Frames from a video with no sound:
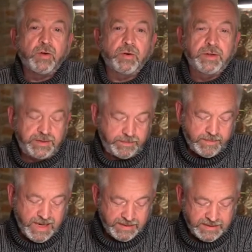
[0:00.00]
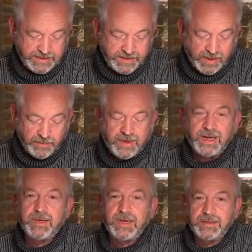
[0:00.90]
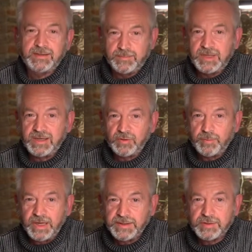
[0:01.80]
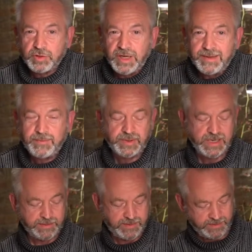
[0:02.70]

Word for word: und macht sich zur Aufgabe, einen Kriminalroman zu schreiben und hat